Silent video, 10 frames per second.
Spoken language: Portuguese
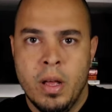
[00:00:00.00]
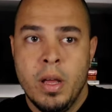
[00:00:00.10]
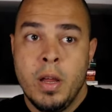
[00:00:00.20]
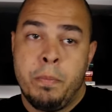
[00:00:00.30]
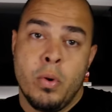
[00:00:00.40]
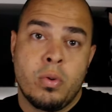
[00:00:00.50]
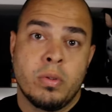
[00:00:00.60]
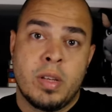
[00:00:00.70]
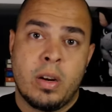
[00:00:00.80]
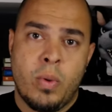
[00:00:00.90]
E, por
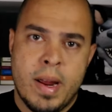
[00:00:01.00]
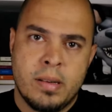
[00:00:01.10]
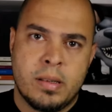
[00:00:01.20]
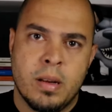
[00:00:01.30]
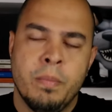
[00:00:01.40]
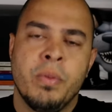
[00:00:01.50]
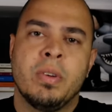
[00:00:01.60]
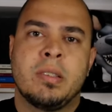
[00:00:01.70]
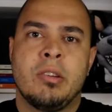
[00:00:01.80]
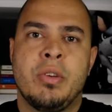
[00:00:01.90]
consequência,
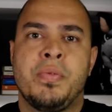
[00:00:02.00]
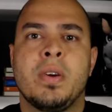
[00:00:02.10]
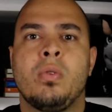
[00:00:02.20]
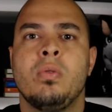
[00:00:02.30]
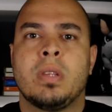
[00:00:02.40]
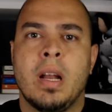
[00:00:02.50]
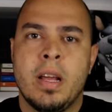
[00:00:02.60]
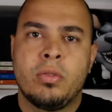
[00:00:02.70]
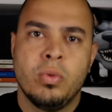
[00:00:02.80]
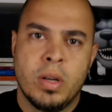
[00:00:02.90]
você dificulta a
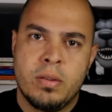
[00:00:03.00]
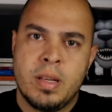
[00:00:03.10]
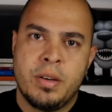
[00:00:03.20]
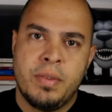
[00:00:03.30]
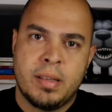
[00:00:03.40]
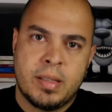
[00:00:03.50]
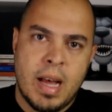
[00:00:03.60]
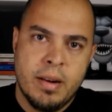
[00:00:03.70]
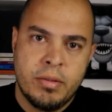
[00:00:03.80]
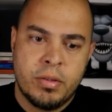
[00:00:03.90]
leitura dos
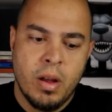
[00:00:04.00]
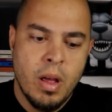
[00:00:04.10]
adversários.